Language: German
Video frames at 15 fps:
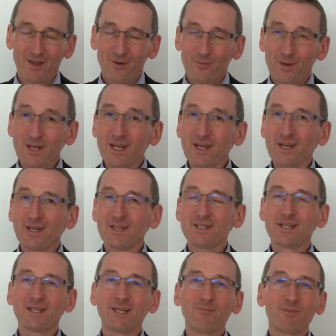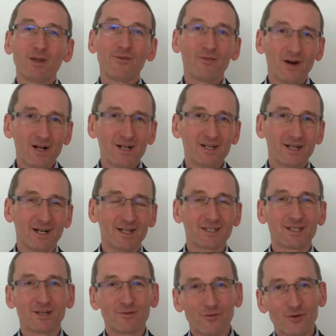Wenn Ihnen dieser Tipp gefallen
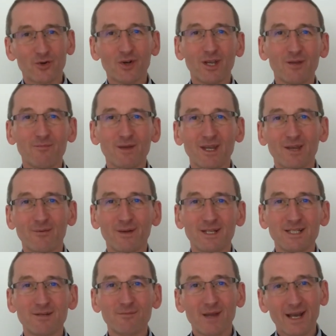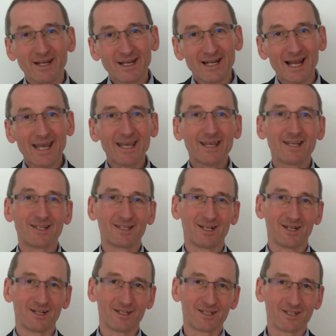hat, dann freue ich mich, wenn Sie mir einen Like
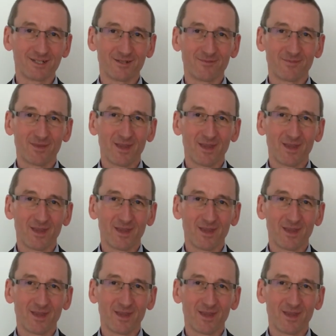hinterlassen,